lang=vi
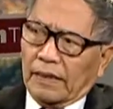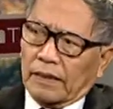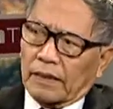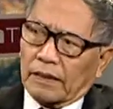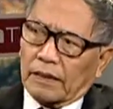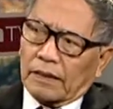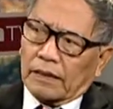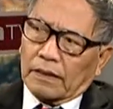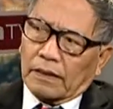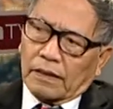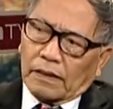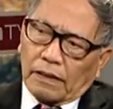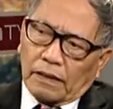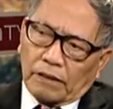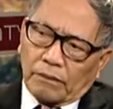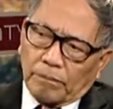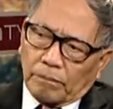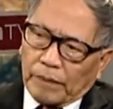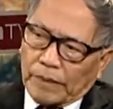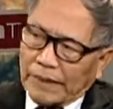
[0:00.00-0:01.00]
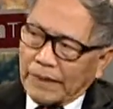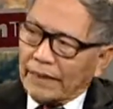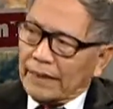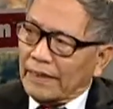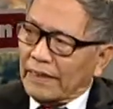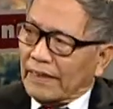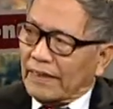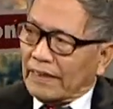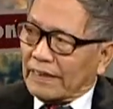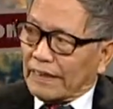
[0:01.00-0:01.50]
uh, mỹ
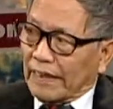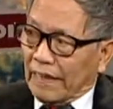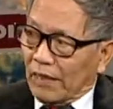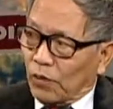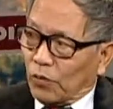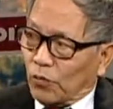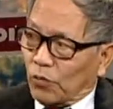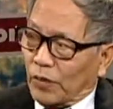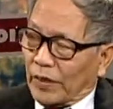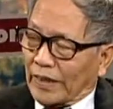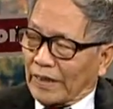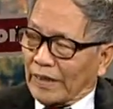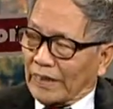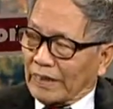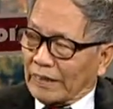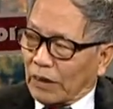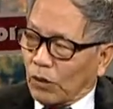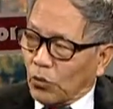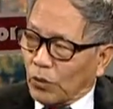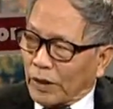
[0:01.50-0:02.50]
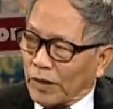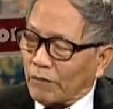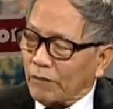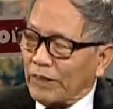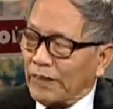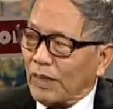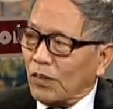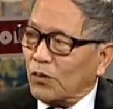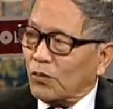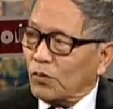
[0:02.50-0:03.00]
đã cùng phải cấu kết
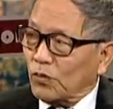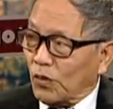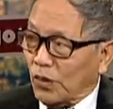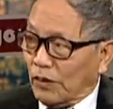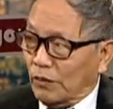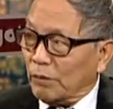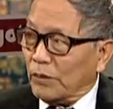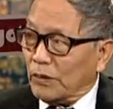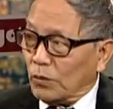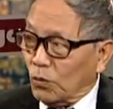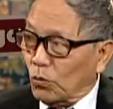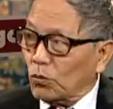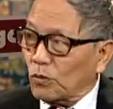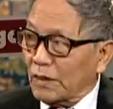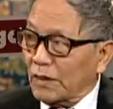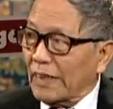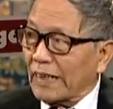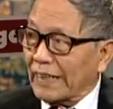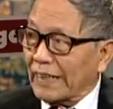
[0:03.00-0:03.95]
với nhau gọi mình dùng chữ là